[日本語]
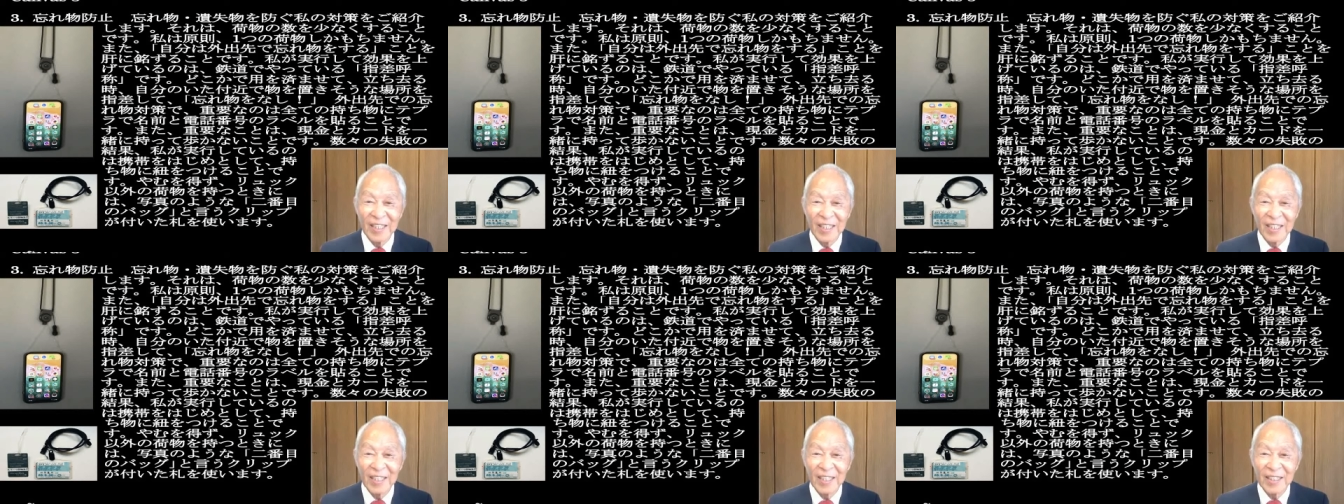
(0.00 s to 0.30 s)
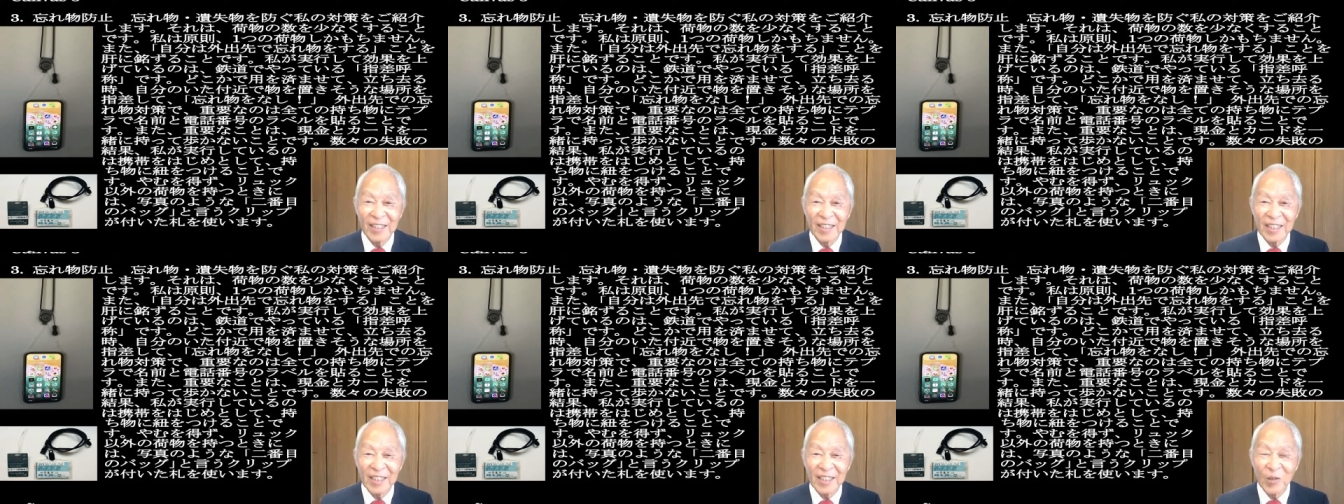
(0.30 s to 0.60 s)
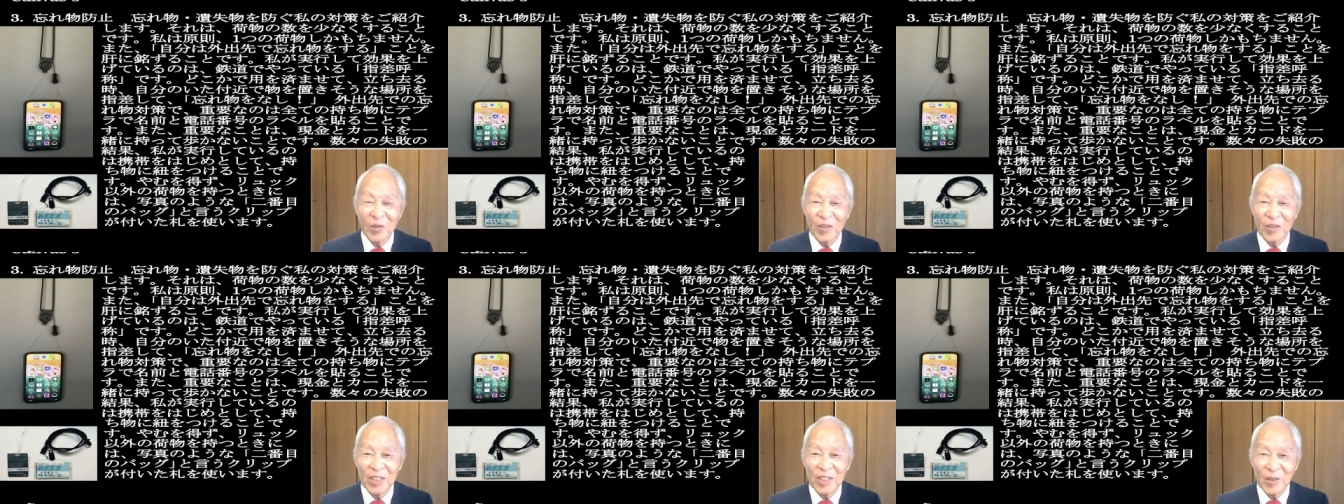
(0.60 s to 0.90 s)
え
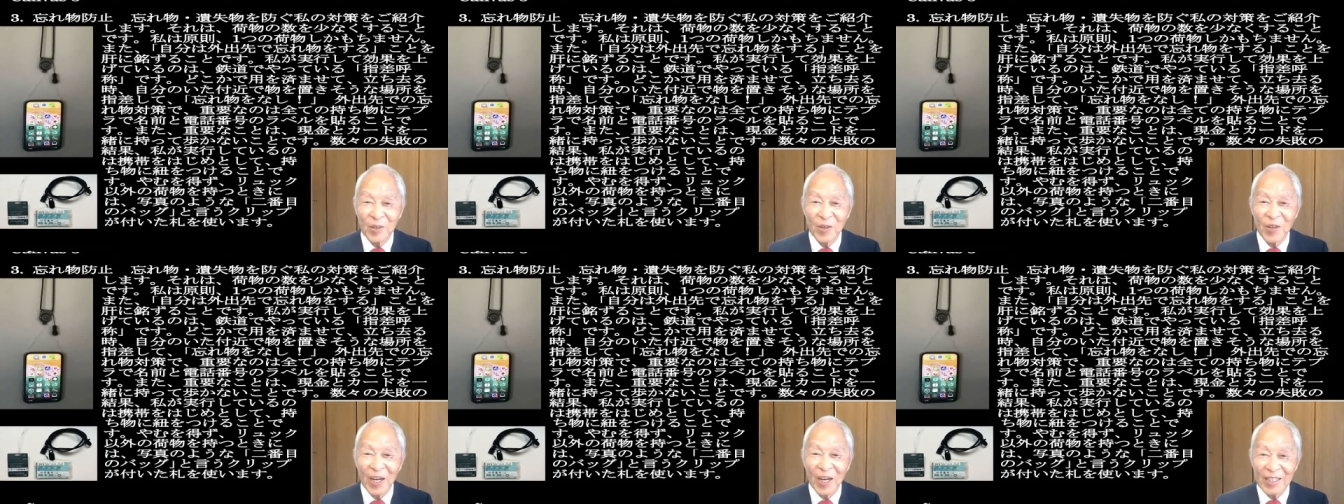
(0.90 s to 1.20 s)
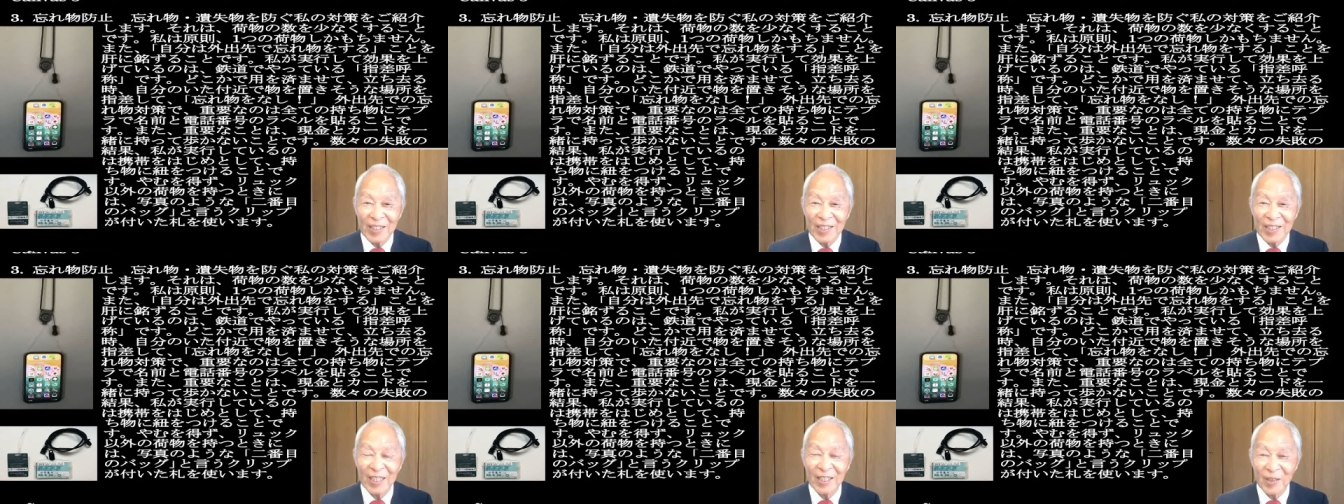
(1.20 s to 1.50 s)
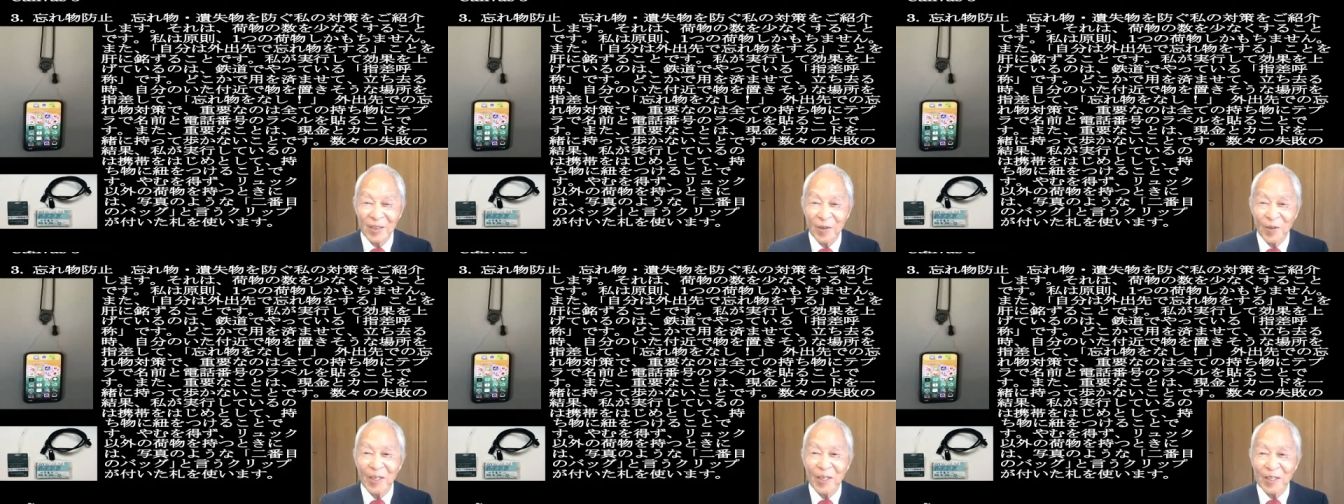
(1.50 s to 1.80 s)
2, 度2度か
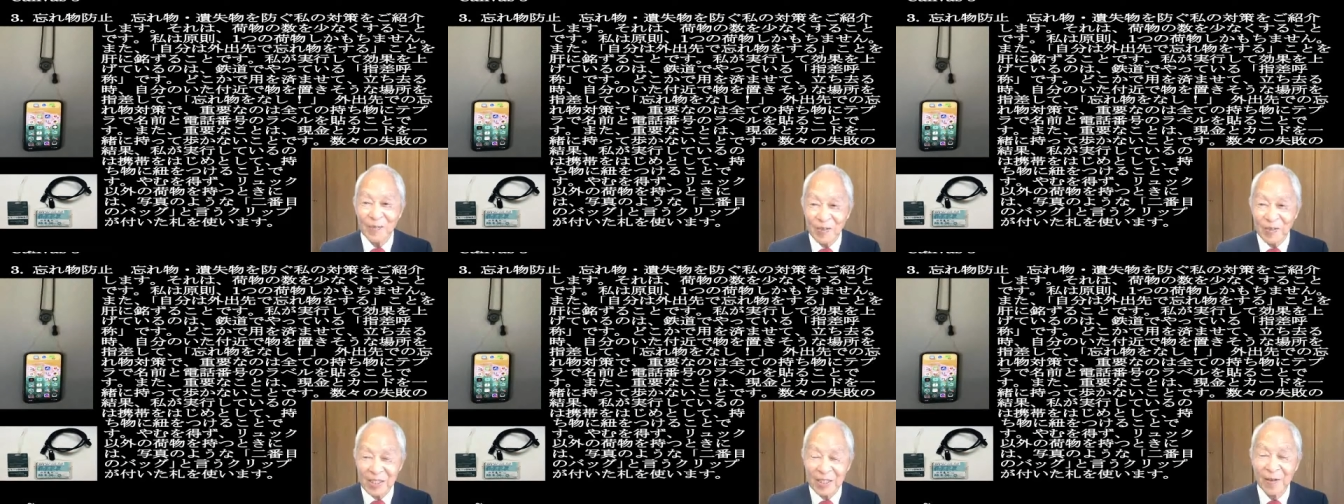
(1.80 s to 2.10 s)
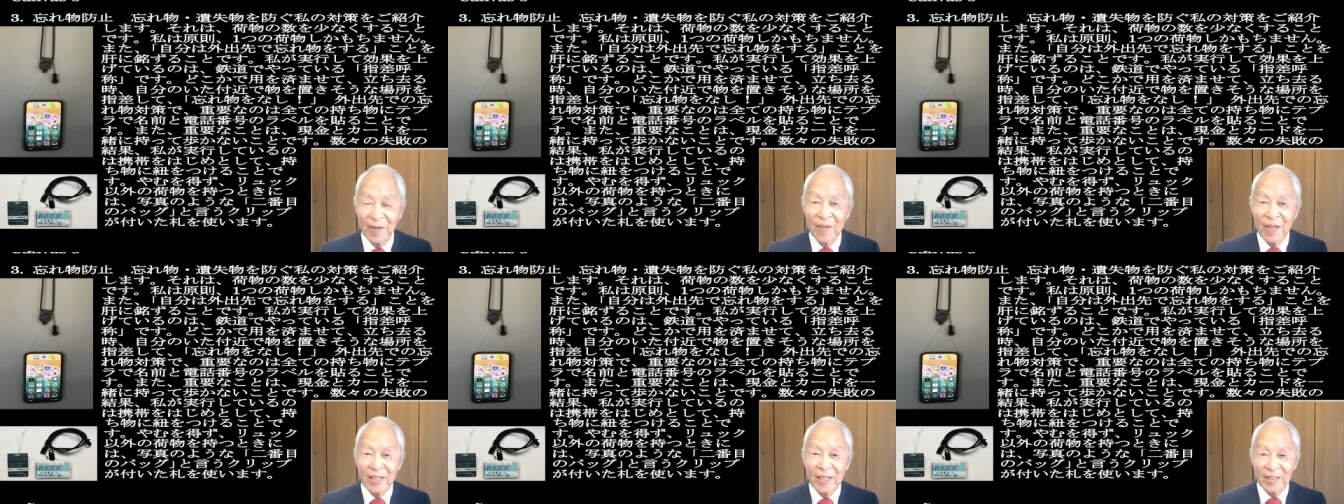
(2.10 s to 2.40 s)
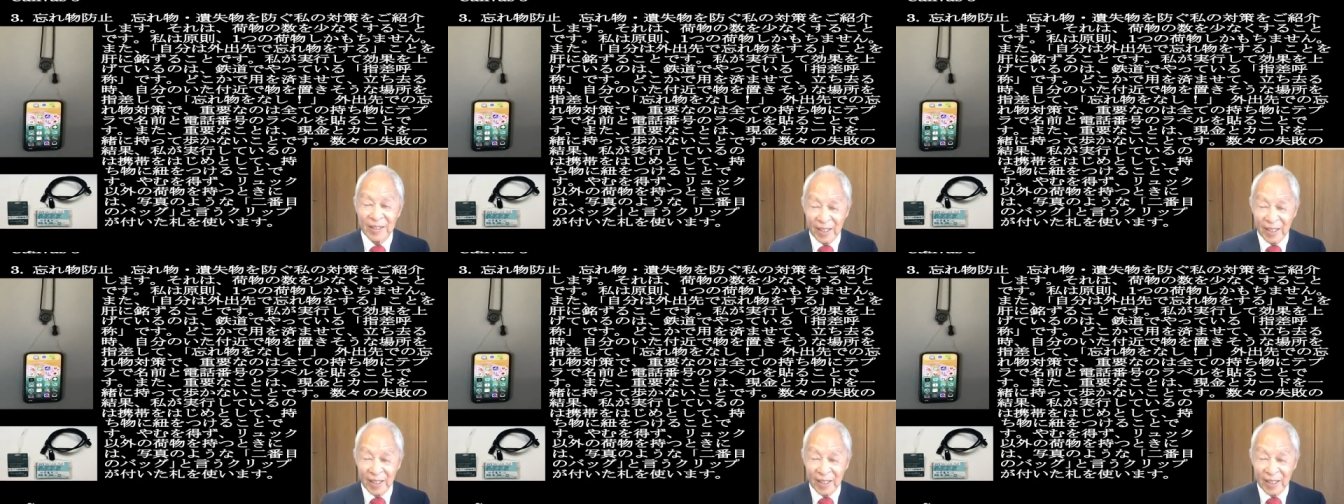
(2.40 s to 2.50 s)
3度あります。